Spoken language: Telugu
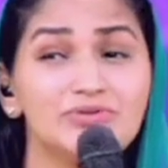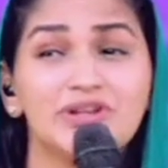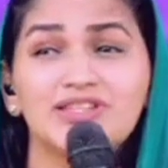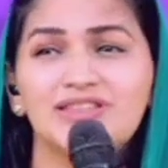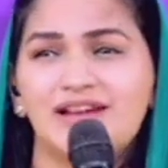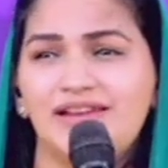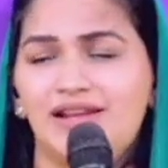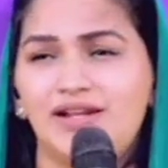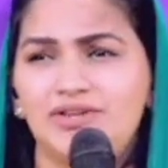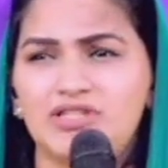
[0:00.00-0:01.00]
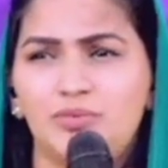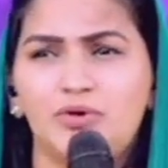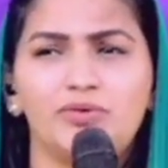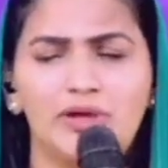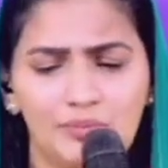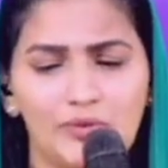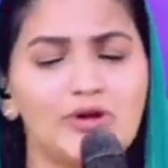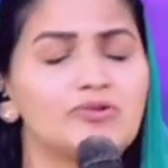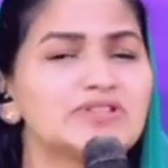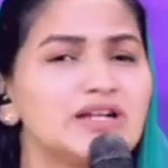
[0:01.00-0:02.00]
చిత్తాన్ని నెరవేర్చి ఇప్పుడు ఇప్పటి
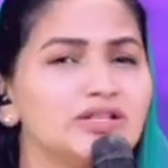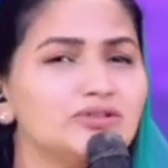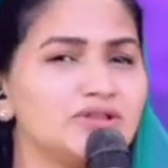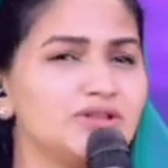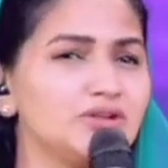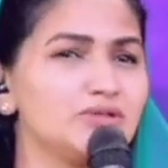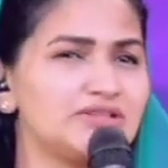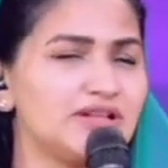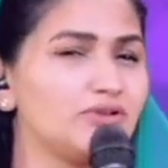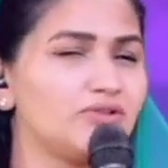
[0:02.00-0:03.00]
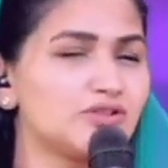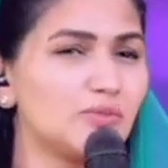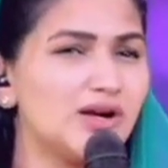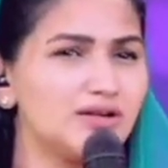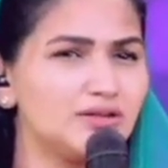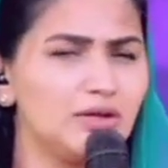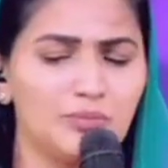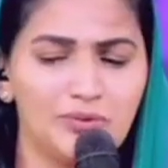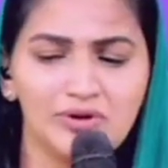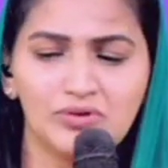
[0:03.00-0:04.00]
వరకు సాధు సుందర్ సింగ్ గురించి మాట్లాడుతూ
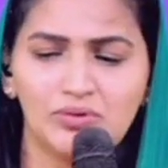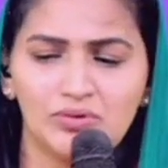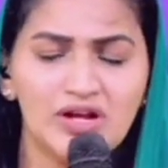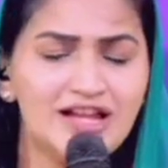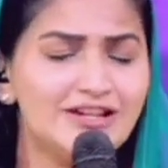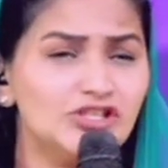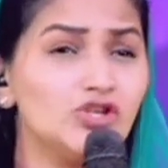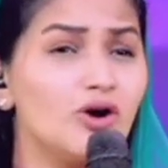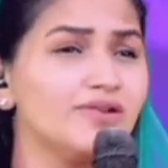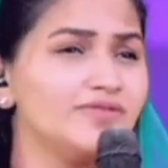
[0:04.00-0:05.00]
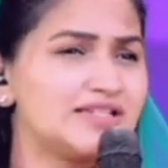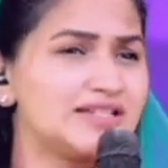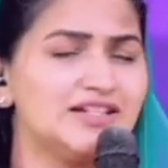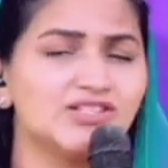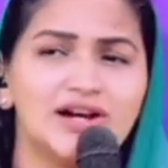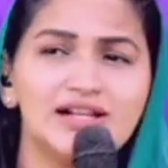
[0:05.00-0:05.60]
ఇప్పటి వరకు జాన్ వెస్లీ చార్ల్స్